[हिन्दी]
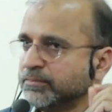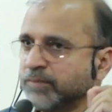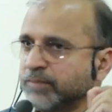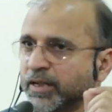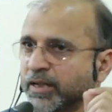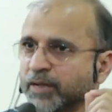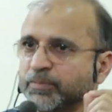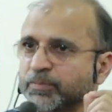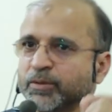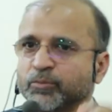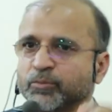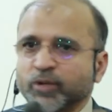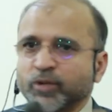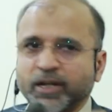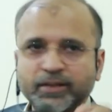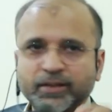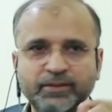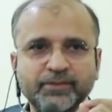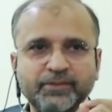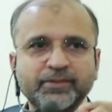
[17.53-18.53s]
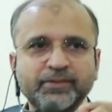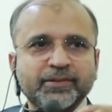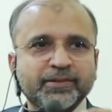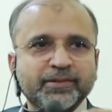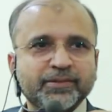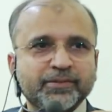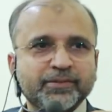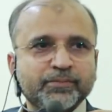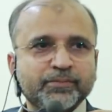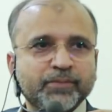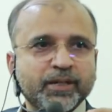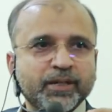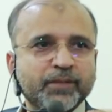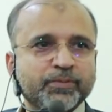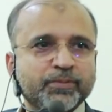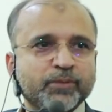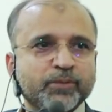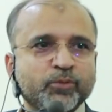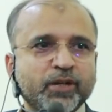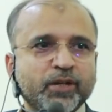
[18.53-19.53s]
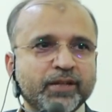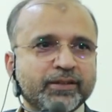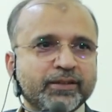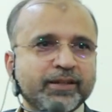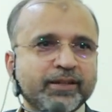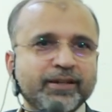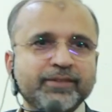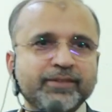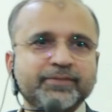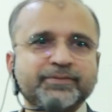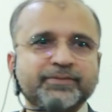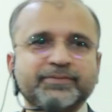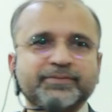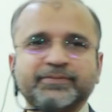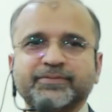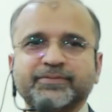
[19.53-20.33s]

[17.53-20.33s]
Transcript: मगरब से मुराद मगरब से मुराद क्या है